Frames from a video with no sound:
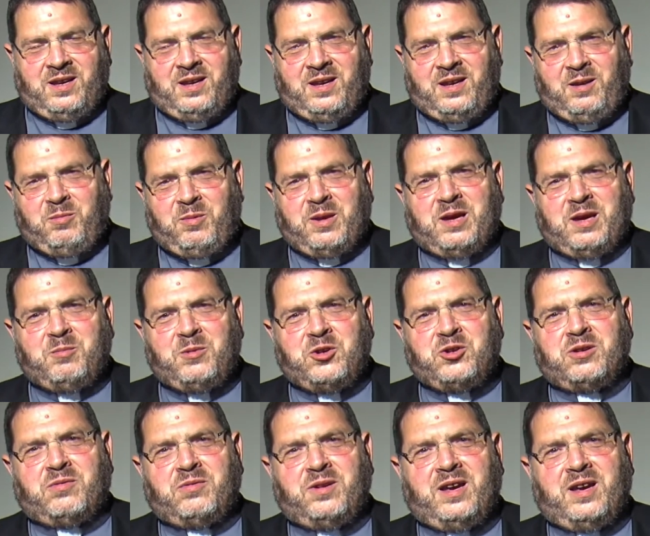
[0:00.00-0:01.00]
I miei
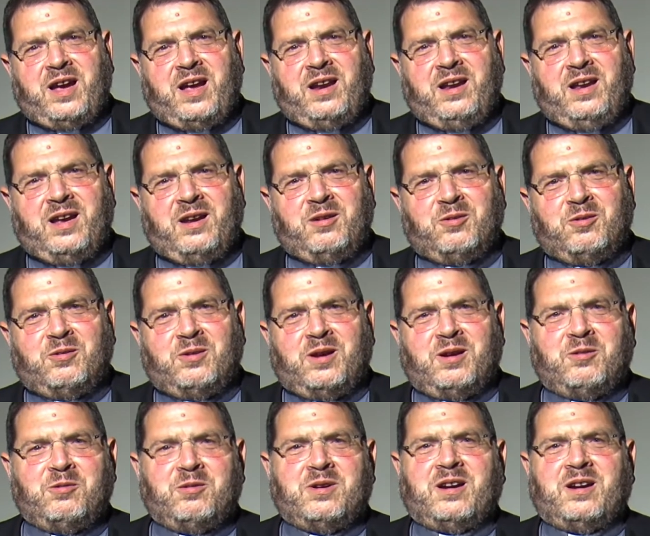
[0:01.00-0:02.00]
amici africani hanno
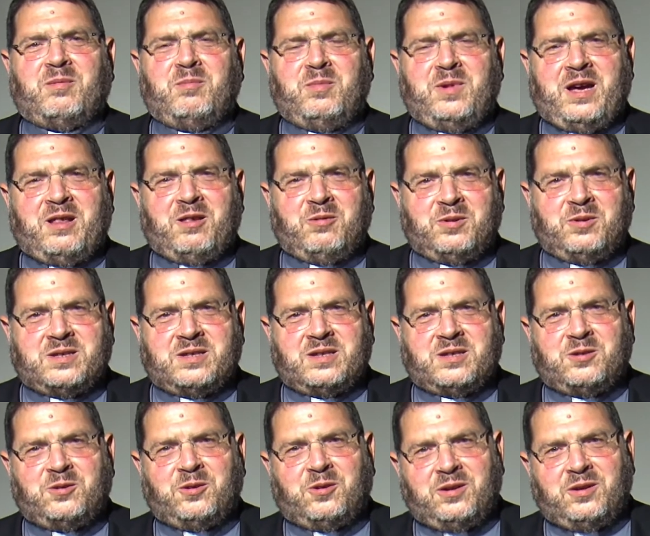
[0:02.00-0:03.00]
ancora cambiato questa
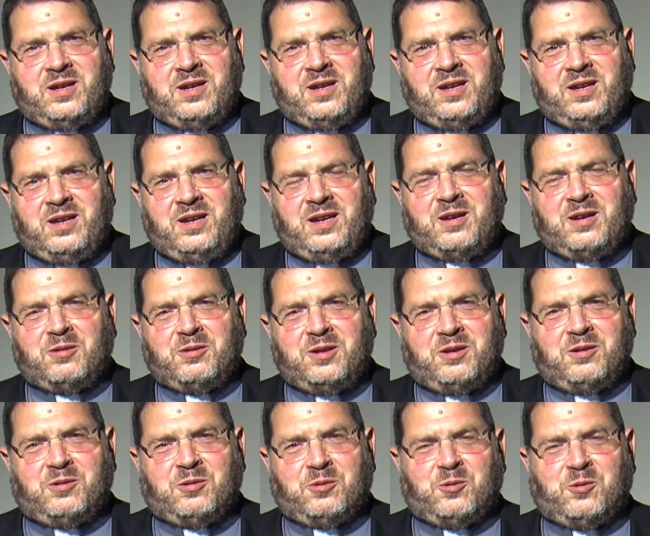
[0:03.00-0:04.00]
storia e hanno
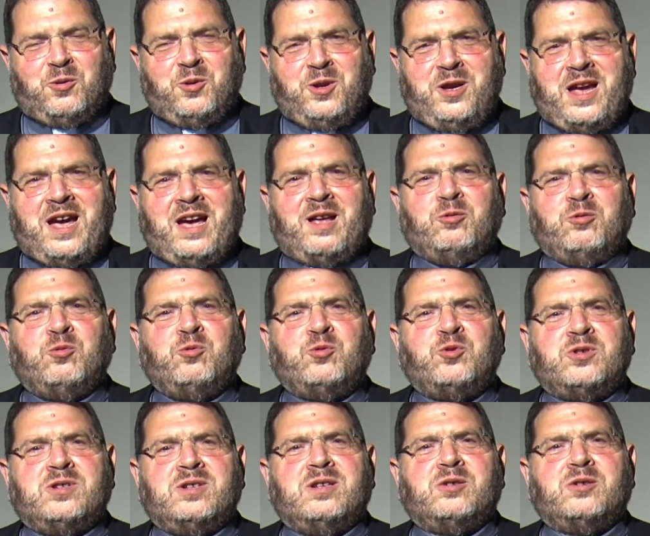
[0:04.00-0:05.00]
detto cognatus